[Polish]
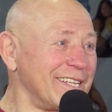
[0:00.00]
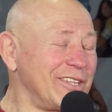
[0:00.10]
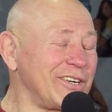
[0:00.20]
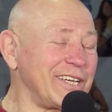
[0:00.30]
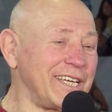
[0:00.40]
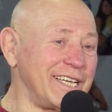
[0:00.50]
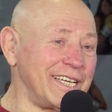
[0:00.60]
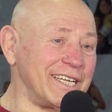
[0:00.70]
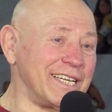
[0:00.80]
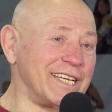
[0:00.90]
No i
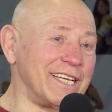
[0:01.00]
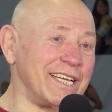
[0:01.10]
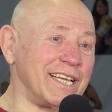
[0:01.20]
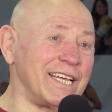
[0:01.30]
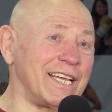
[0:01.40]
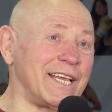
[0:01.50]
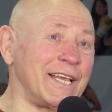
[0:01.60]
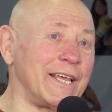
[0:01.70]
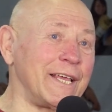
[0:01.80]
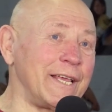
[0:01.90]

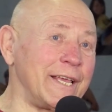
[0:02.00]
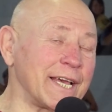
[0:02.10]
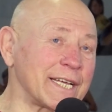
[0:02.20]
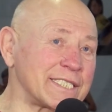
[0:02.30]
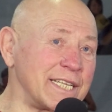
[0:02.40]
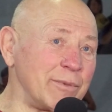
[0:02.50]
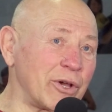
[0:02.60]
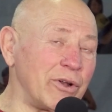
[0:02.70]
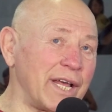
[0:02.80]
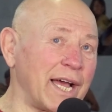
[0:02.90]
i ja z tymi
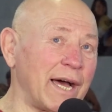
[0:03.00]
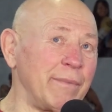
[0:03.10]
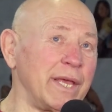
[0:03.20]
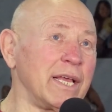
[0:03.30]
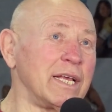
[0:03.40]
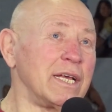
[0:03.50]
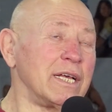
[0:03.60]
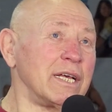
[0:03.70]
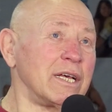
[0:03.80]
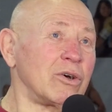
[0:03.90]
kolegami
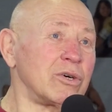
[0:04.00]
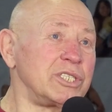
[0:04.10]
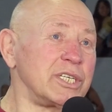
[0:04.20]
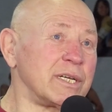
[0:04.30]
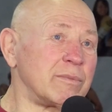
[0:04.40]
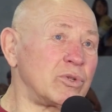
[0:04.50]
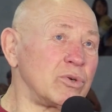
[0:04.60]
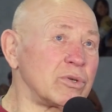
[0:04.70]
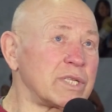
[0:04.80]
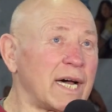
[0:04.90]
chodziłem
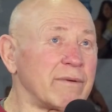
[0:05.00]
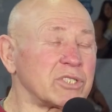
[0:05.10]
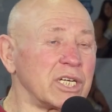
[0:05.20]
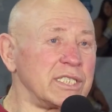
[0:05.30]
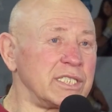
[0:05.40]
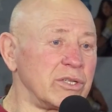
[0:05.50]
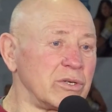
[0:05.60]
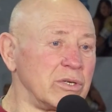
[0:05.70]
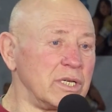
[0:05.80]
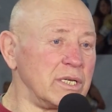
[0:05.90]
tu, tam, wszędzie.
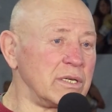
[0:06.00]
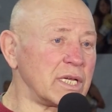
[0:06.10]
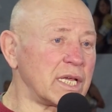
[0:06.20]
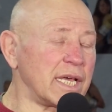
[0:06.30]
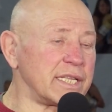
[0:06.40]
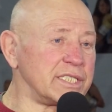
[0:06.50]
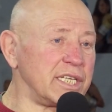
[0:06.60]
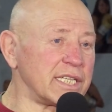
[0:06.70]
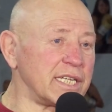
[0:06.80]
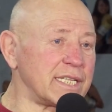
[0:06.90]
No i kiedyś
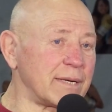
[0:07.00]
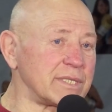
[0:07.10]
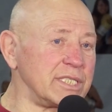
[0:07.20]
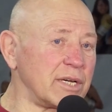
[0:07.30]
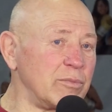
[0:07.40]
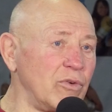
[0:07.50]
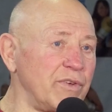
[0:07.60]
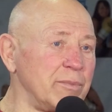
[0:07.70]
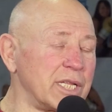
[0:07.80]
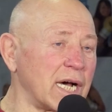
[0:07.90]
jeden tam z nich
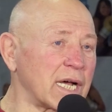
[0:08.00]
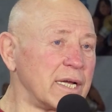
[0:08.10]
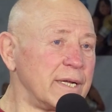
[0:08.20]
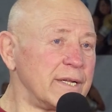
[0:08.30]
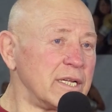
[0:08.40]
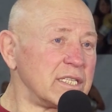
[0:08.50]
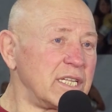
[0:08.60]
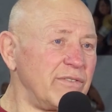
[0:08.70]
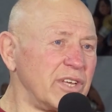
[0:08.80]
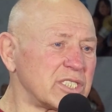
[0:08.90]
mówi mi tak,
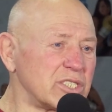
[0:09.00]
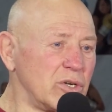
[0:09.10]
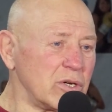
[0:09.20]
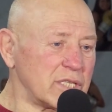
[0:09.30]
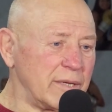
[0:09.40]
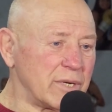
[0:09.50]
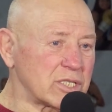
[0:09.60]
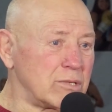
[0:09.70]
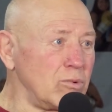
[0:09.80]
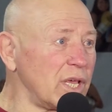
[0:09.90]
ty wiesz co, ty
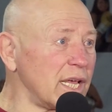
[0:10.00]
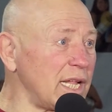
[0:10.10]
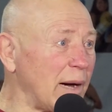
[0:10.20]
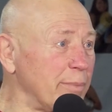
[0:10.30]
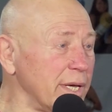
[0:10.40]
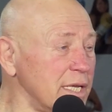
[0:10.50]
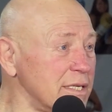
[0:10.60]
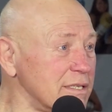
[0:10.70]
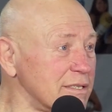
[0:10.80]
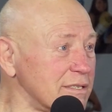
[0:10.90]
masz długie lapy,
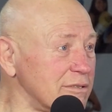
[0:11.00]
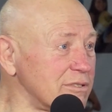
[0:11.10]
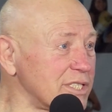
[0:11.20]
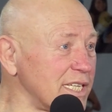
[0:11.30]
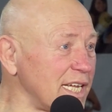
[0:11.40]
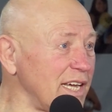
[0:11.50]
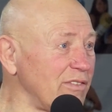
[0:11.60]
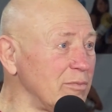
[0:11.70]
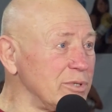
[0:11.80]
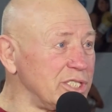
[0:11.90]
kurczę,
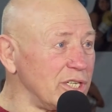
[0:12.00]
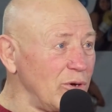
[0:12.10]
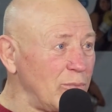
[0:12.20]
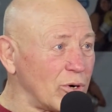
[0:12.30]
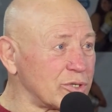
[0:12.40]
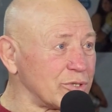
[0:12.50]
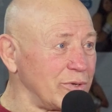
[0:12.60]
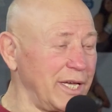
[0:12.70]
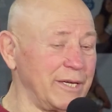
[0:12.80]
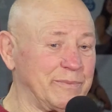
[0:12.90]
nadawałbyś się do
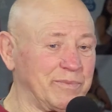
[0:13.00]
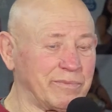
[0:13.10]
boksu, nie?